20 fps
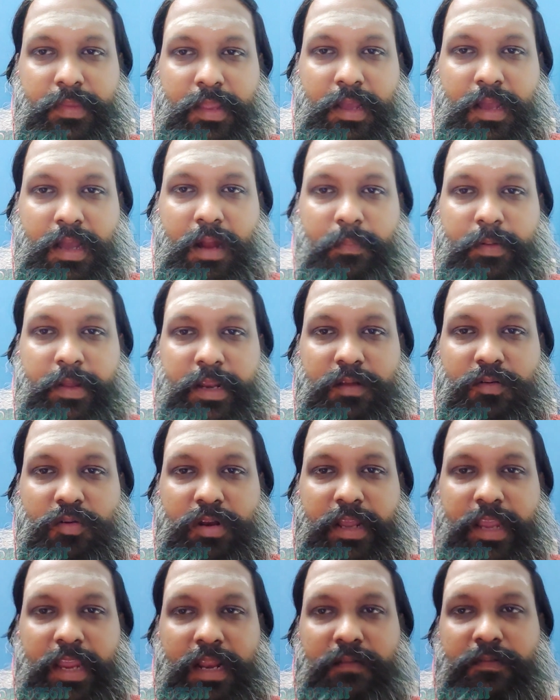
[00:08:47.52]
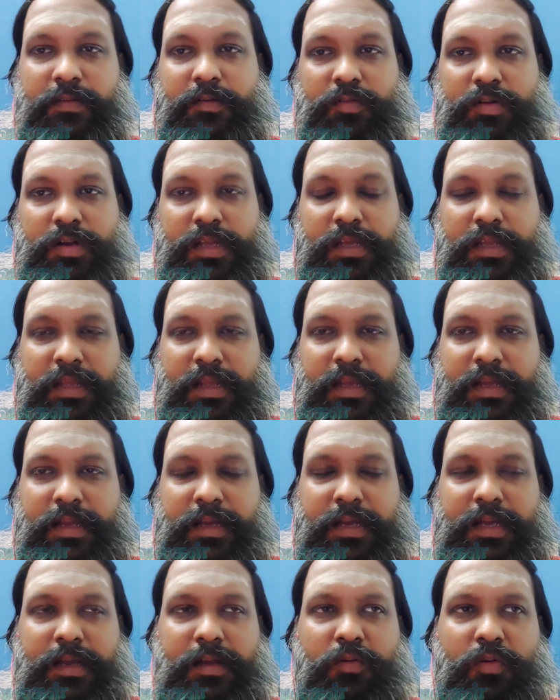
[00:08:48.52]
அப்படின்னு ஒரு கேள்வி ஒன்று
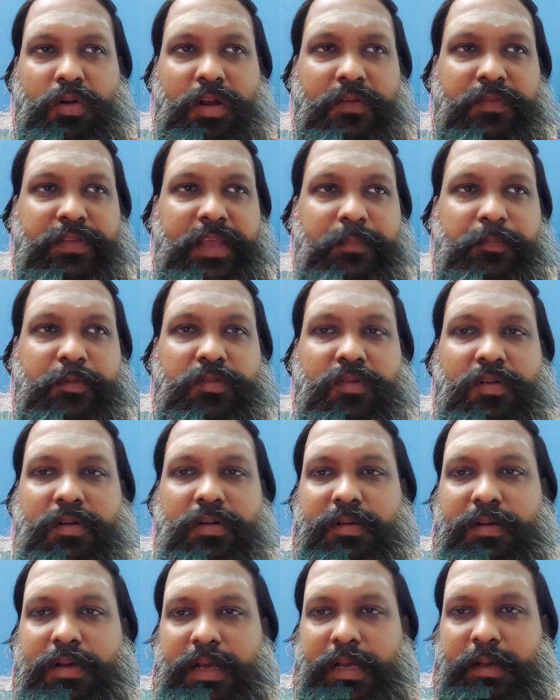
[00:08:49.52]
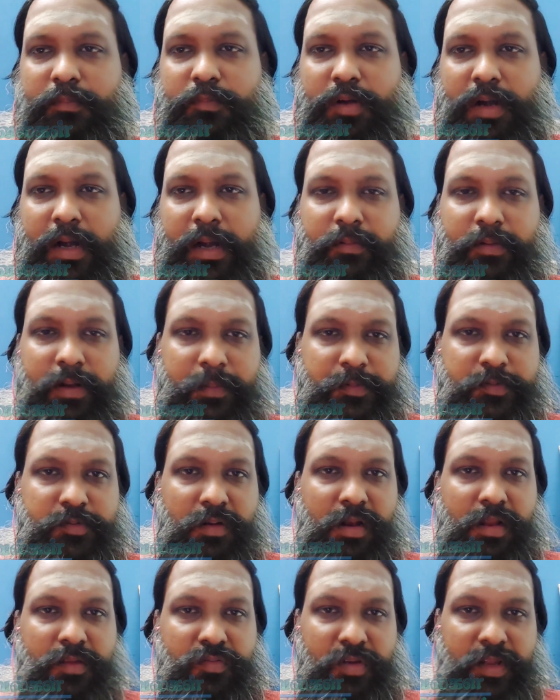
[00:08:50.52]
ஒன் ஆஃப் தி எபிசோடு முன்னாடி ஒரு
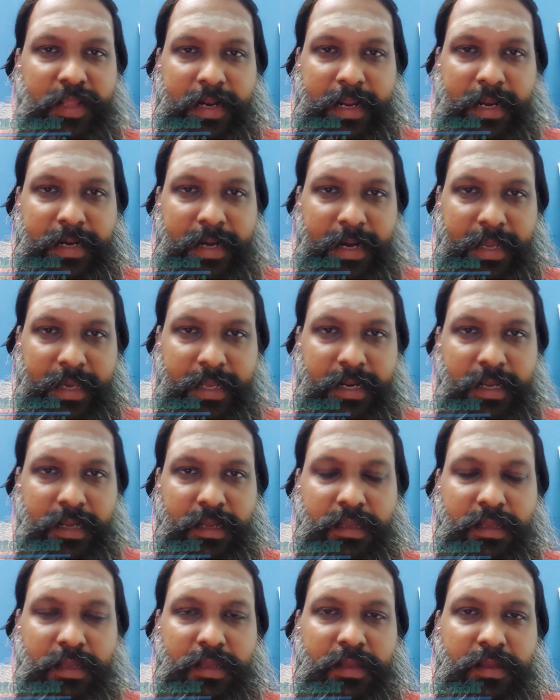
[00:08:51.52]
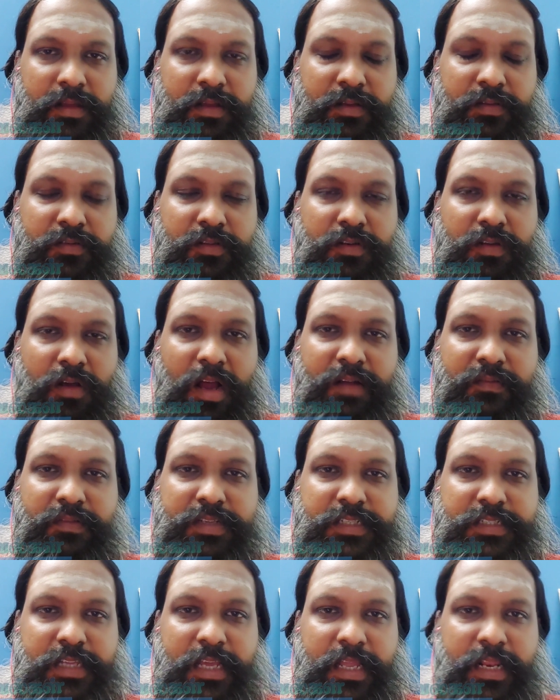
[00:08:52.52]
எபிசோடு நான் சொல்லியிருக்கேன்னு நினைக்கிறேன் ஸோ நான்
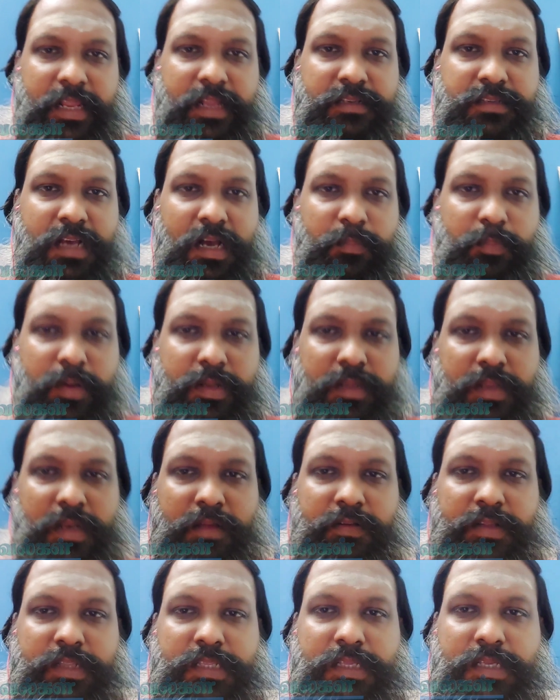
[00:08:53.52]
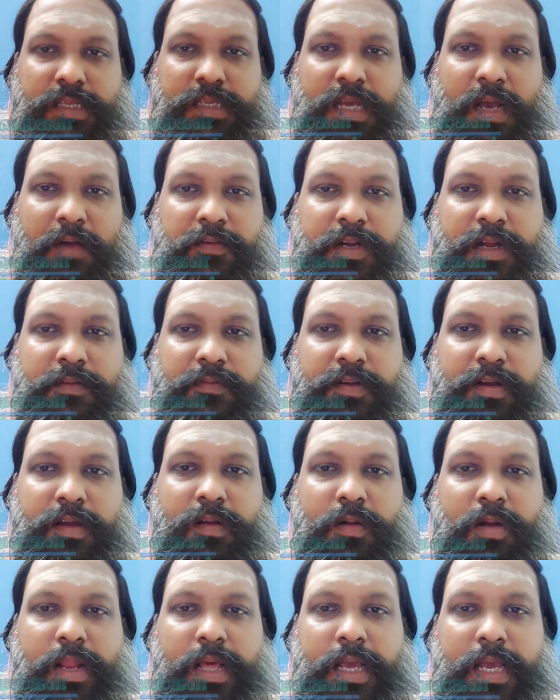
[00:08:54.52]
வெஜிடேரியன் சாப்பிட்றதுல வந்து அவங்க
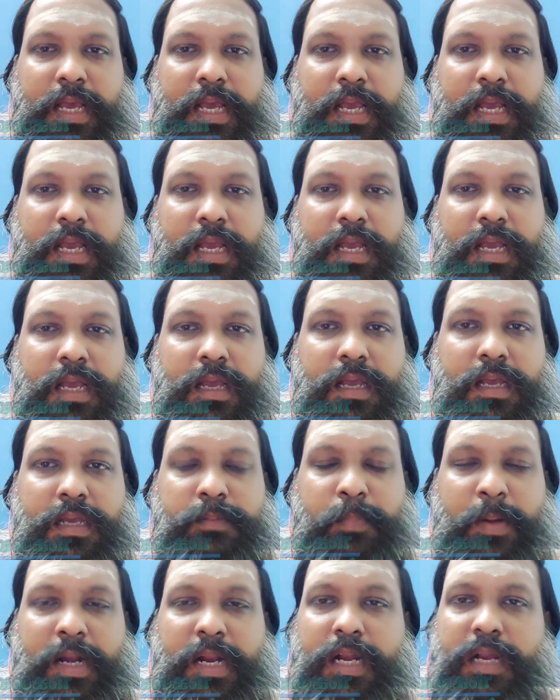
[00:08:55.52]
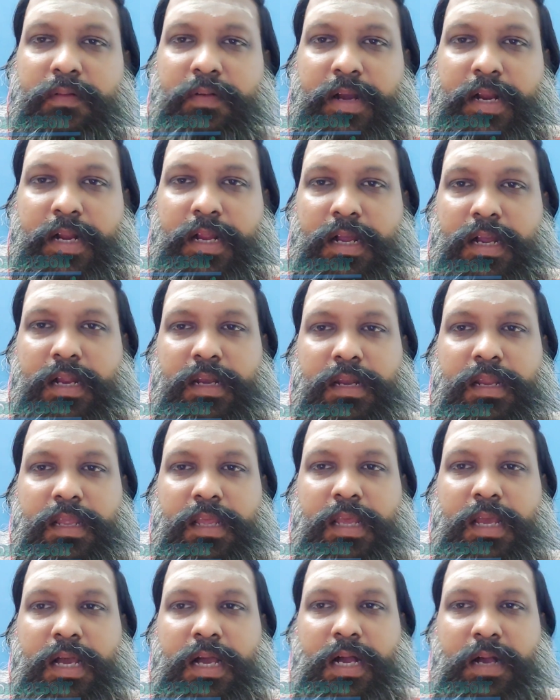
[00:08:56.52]
அவங்களோட பழக்க வழக்கங்கள்
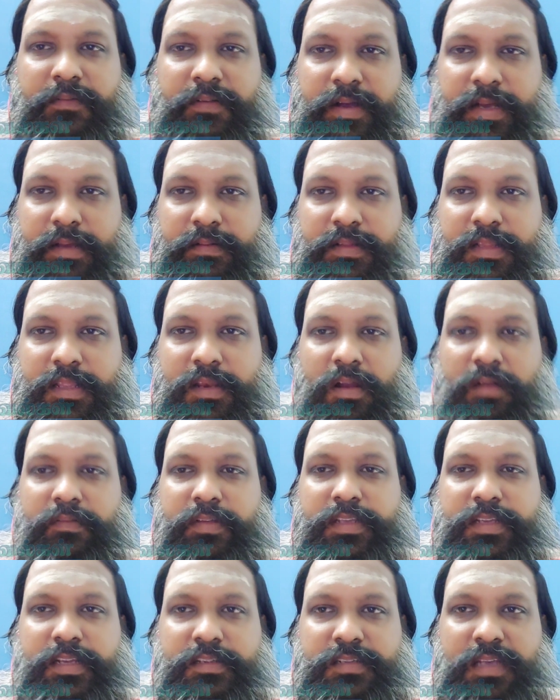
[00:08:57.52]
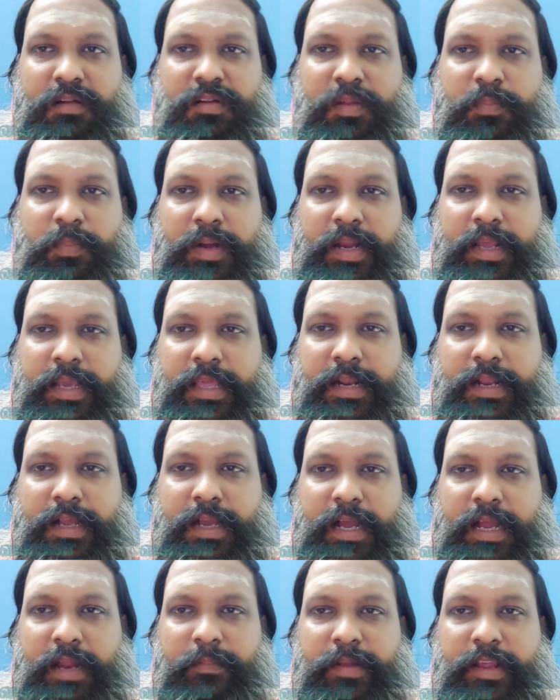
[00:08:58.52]
அவங்க வந்து நான் வெஜிடேரியன் சாப்பிட்டு
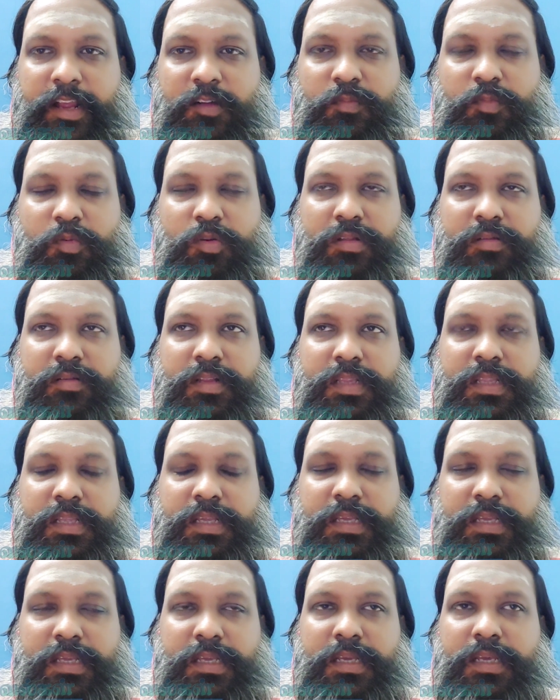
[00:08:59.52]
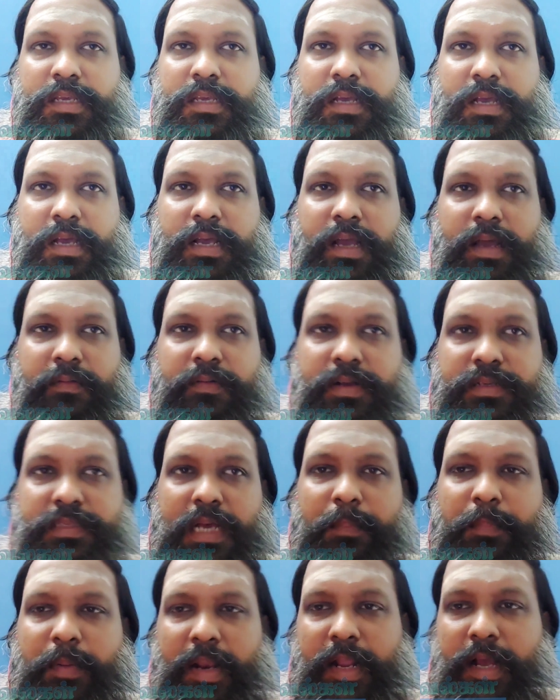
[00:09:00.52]
பழகியிருக்காங்க அப்படிங்கும்போது வந்து அவங்க
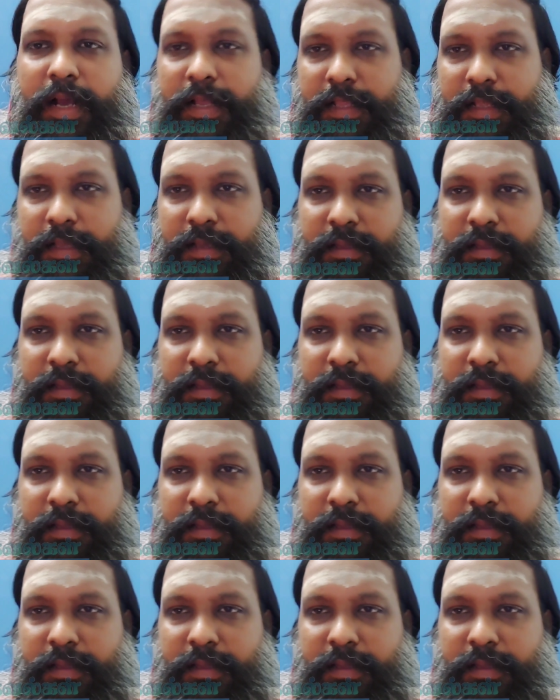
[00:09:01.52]
சாப்பிட்றாங்க அதை